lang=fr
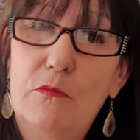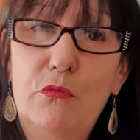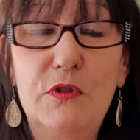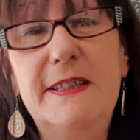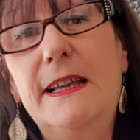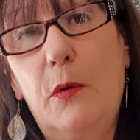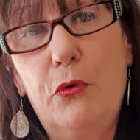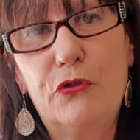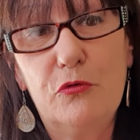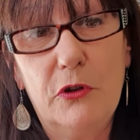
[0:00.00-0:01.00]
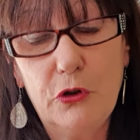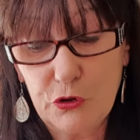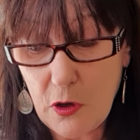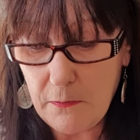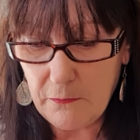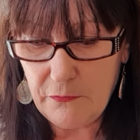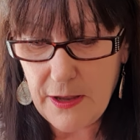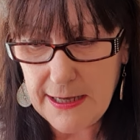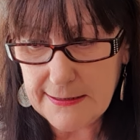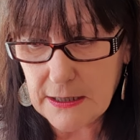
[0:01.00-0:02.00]
me dire pour ce mois d'octobre
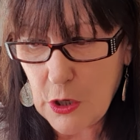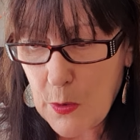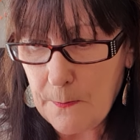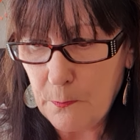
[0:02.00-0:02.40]
va être